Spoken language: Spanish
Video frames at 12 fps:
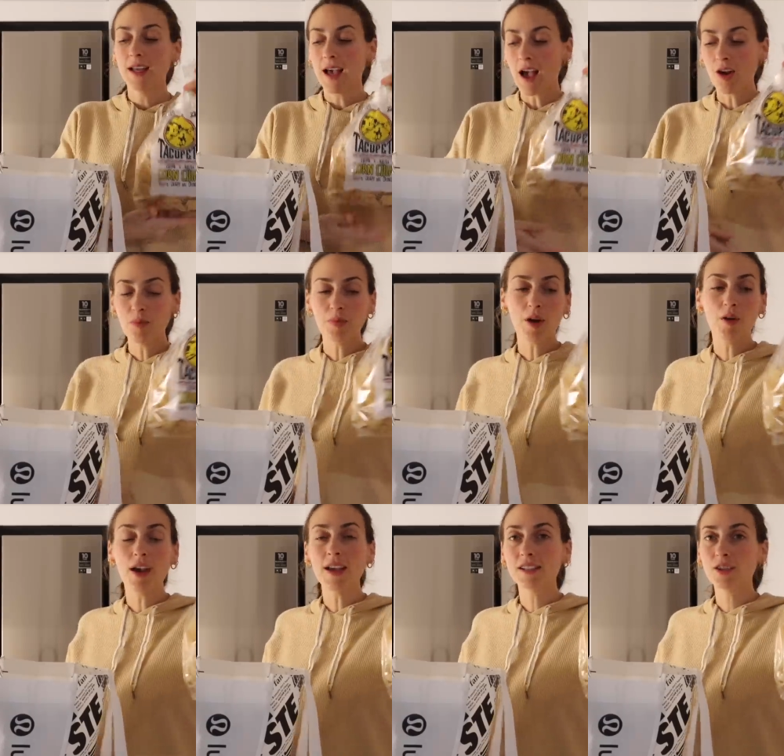ha comprado
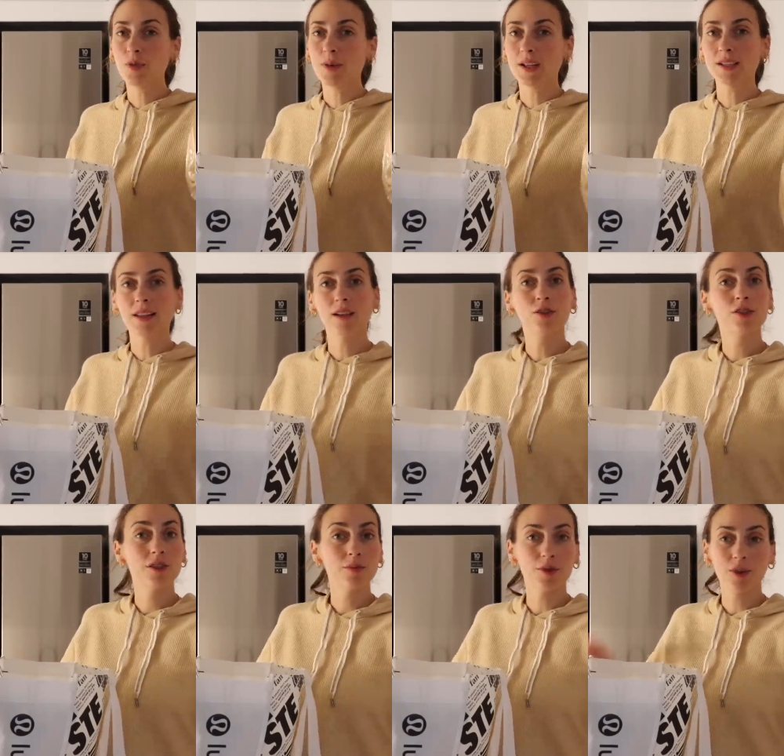esto para esta
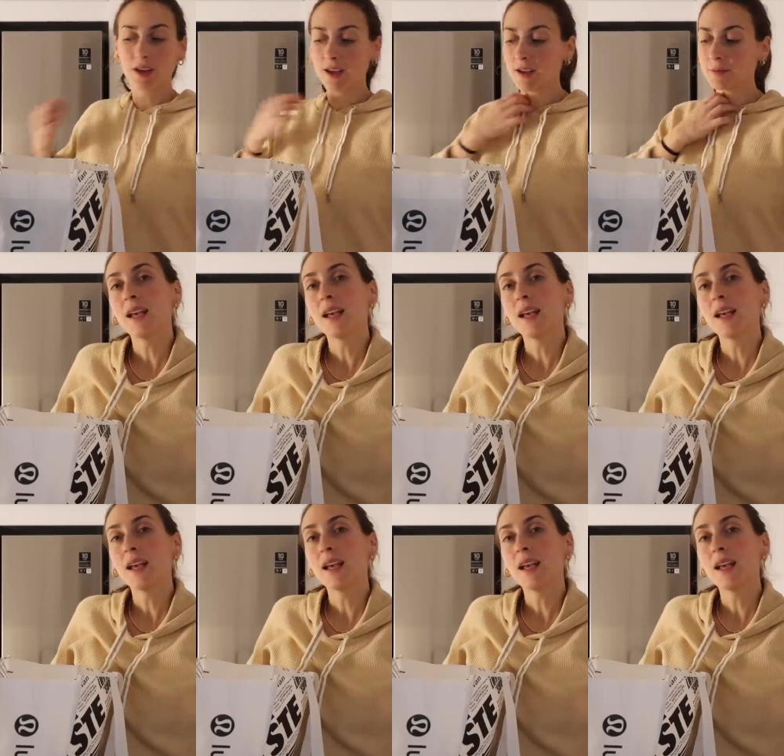noche porque